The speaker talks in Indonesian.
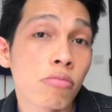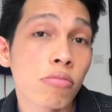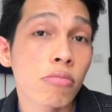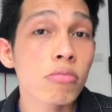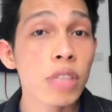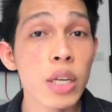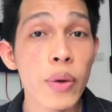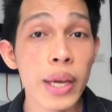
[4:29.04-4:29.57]

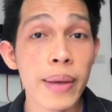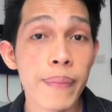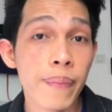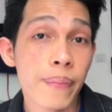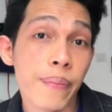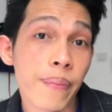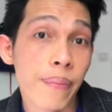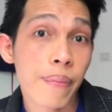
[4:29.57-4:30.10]
Anyway,
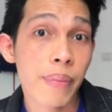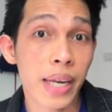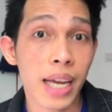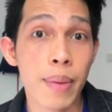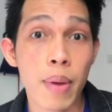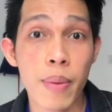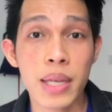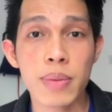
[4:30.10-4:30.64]
mereka
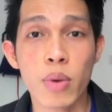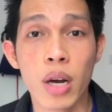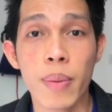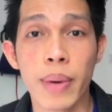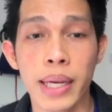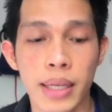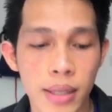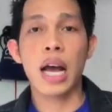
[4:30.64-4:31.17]
bebas mau
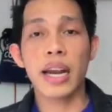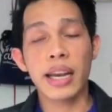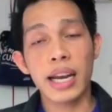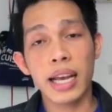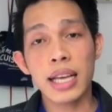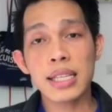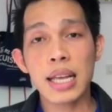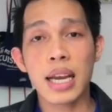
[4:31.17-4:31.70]
ngapain. Ada
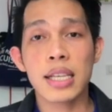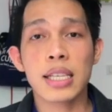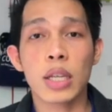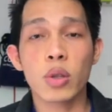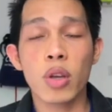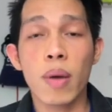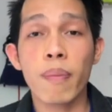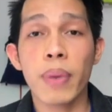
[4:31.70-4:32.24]
lagi salah satu
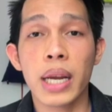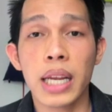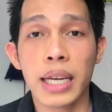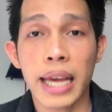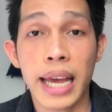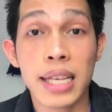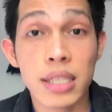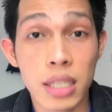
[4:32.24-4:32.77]
yang paling
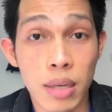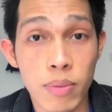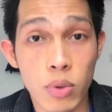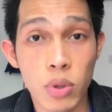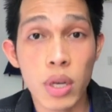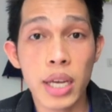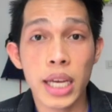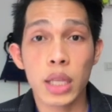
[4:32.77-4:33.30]
ekstrim
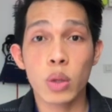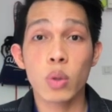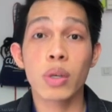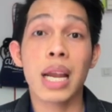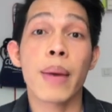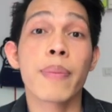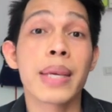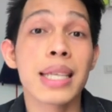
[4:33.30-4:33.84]
juga yaitu
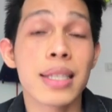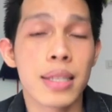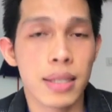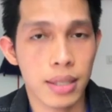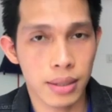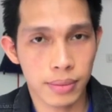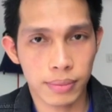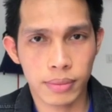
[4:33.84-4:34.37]
labiz.
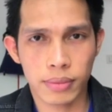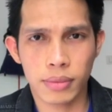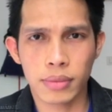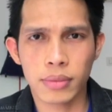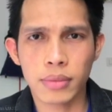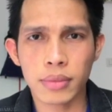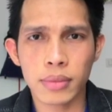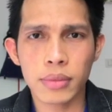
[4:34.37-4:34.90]

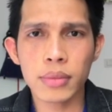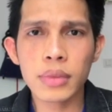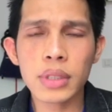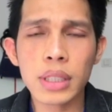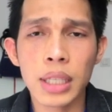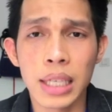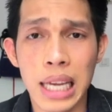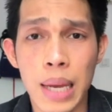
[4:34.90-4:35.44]

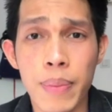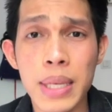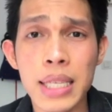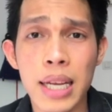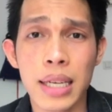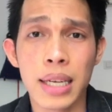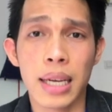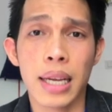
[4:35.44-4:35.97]
Labiz
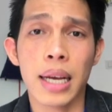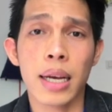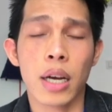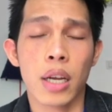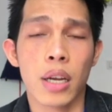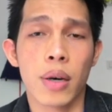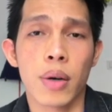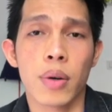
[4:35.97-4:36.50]
adalah
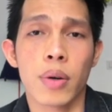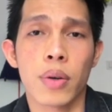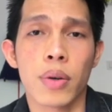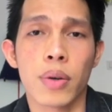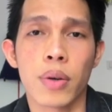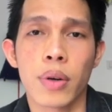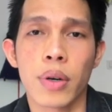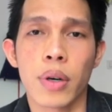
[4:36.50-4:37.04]

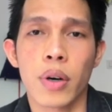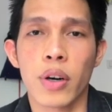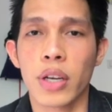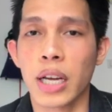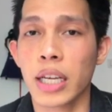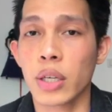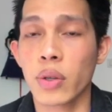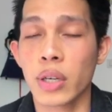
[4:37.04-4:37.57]
kalau
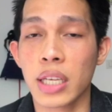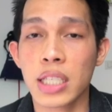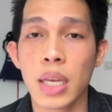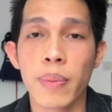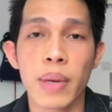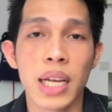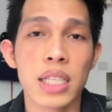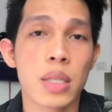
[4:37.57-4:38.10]
orang Indonesia
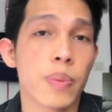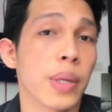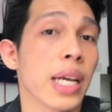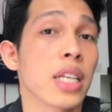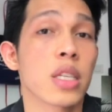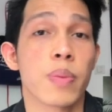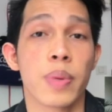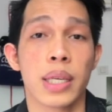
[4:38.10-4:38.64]
bilang
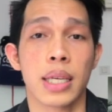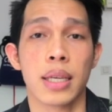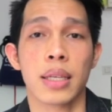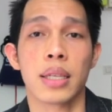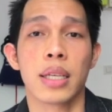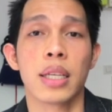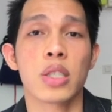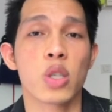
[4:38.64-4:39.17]
cipika-cipiki.
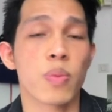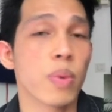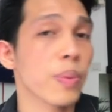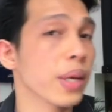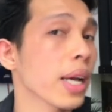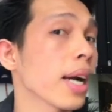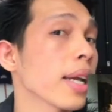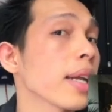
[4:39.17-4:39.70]
Jadi cium pipi
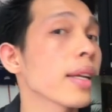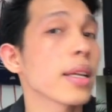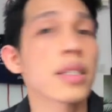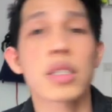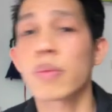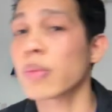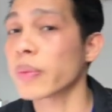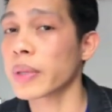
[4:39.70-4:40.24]
kanan dan
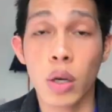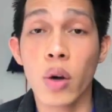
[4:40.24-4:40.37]
cium pipi kiri.